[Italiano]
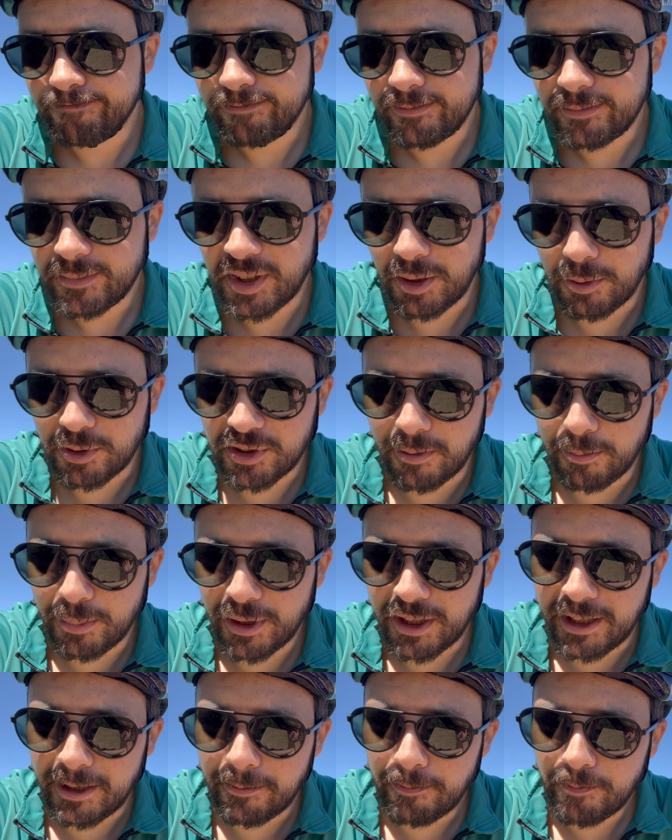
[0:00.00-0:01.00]
siamo sempre
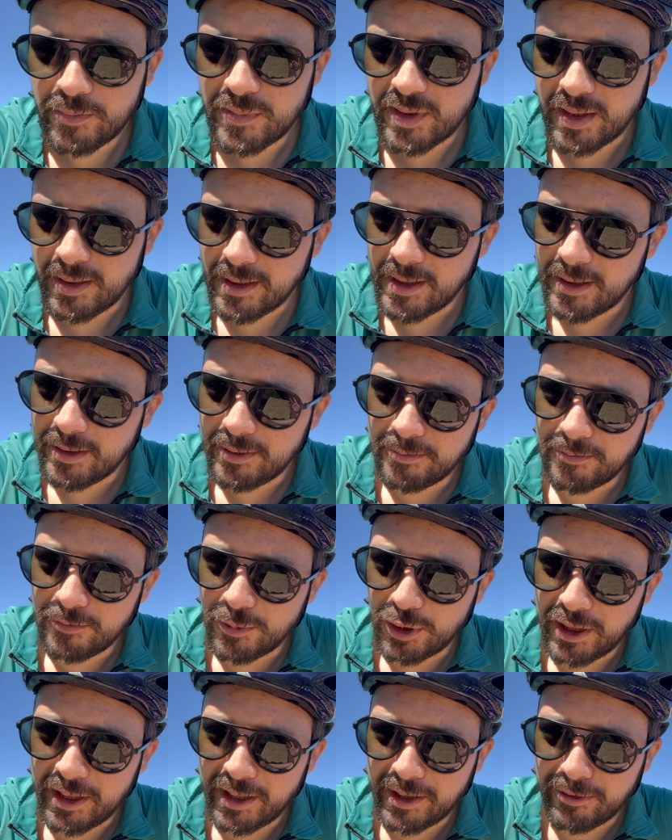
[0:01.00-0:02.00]
lì.
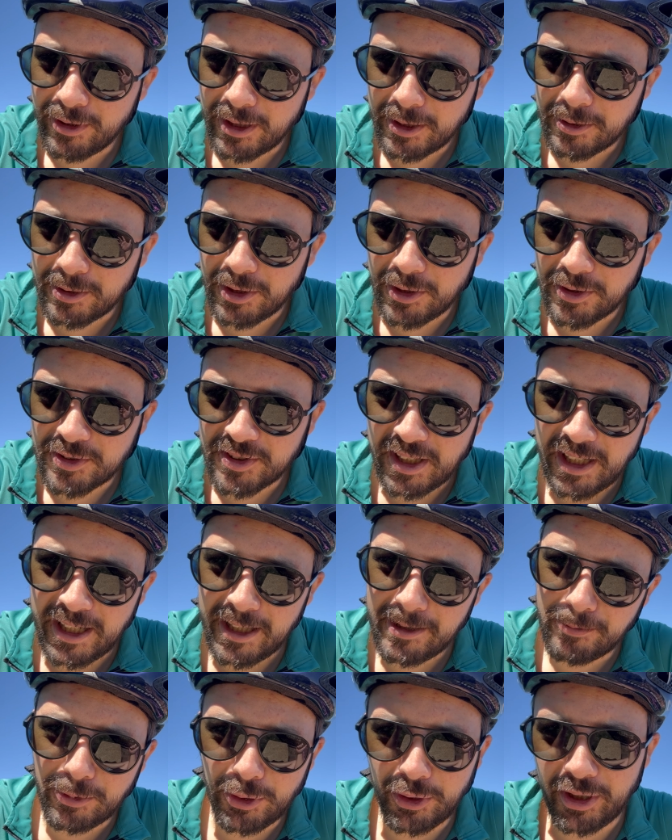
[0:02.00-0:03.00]
Volere fare quelle cose lì
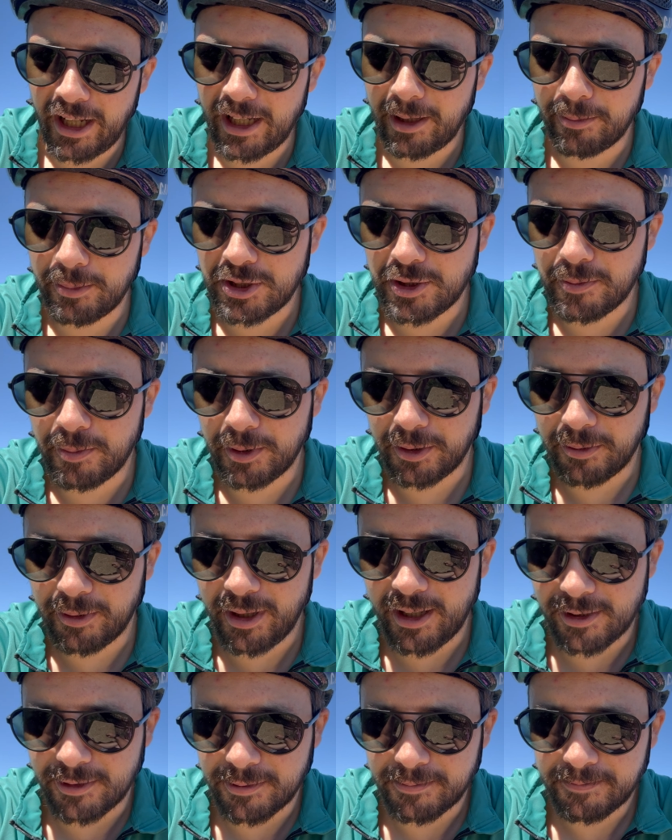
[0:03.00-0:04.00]
non è la bici per
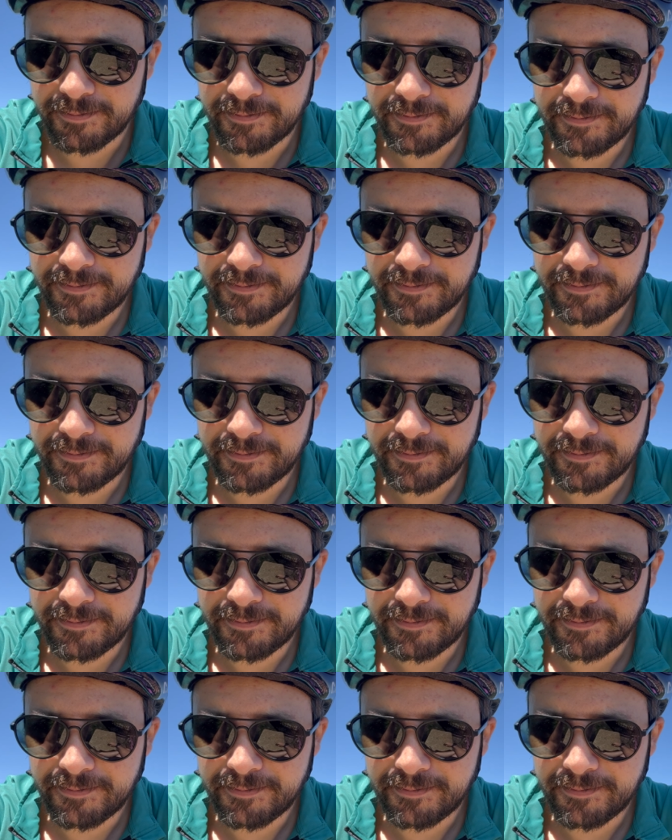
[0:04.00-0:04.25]
quello.